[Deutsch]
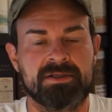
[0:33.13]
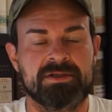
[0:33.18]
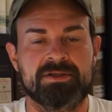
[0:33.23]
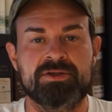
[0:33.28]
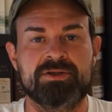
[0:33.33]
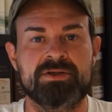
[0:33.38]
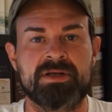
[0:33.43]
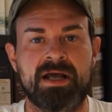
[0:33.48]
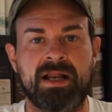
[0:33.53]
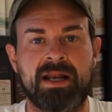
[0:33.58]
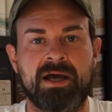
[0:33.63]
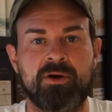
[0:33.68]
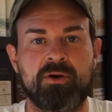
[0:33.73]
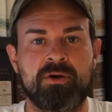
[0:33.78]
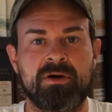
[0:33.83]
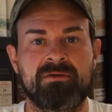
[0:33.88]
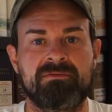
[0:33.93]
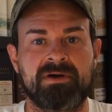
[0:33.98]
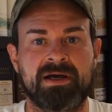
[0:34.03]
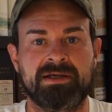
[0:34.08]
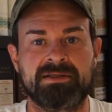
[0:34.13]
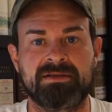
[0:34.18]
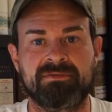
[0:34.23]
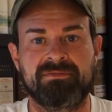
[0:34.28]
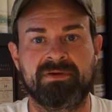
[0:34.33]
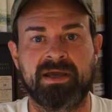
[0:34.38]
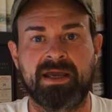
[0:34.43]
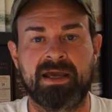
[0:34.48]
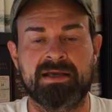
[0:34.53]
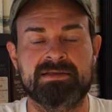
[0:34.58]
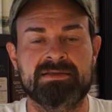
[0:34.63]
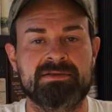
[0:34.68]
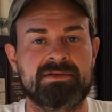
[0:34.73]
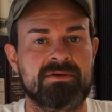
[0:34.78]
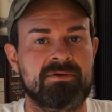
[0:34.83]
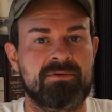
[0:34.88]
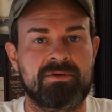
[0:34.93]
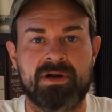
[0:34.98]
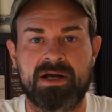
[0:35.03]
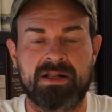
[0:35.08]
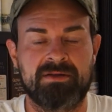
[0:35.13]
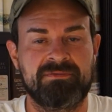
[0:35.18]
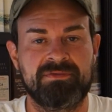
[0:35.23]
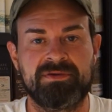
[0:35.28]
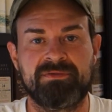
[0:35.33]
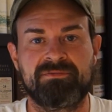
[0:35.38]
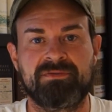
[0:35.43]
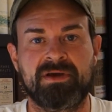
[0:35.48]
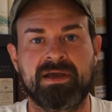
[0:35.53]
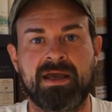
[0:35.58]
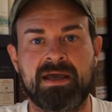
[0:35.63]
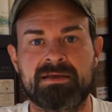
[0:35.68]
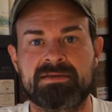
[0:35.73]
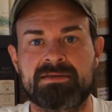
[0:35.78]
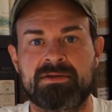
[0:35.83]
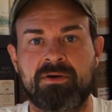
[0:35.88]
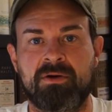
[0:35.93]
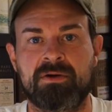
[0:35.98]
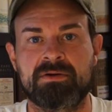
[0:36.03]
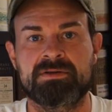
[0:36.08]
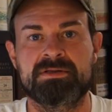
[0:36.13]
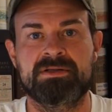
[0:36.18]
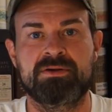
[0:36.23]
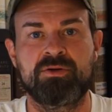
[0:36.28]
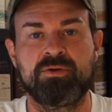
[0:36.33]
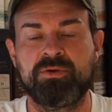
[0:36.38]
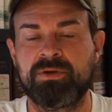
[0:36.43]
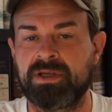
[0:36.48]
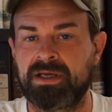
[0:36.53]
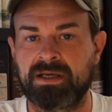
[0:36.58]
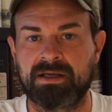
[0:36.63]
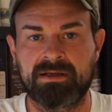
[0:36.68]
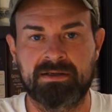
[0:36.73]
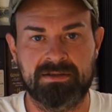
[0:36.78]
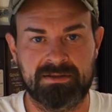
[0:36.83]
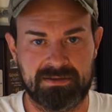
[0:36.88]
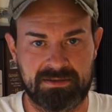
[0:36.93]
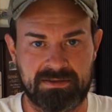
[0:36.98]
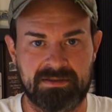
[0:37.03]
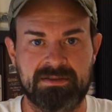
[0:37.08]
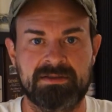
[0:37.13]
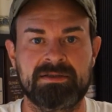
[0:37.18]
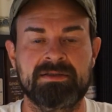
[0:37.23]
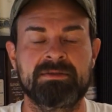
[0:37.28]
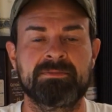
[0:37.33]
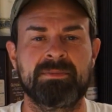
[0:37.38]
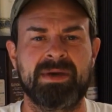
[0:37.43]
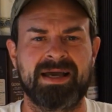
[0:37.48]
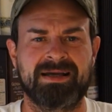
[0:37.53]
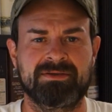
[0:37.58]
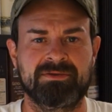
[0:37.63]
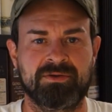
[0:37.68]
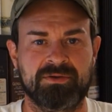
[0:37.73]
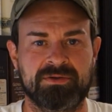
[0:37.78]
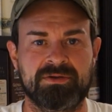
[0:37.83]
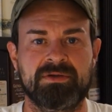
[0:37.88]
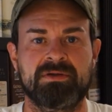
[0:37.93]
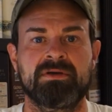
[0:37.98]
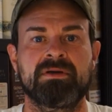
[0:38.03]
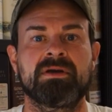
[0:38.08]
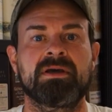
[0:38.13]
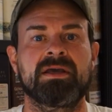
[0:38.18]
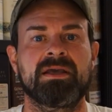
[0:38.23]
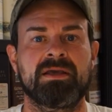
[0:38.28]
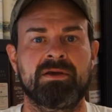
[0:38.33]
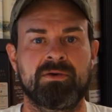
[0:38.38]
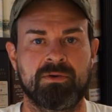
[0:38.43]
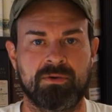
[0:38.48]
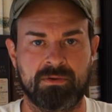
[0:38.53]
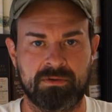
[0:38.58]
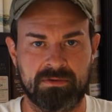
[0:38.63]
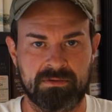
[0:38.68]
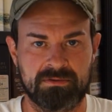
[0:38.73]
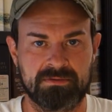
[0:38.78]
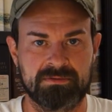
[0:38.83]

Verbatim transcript: schneller, höher, weiter. Vergesst Ralphie, vergesst Horst Lüning. Merkt euch Rico.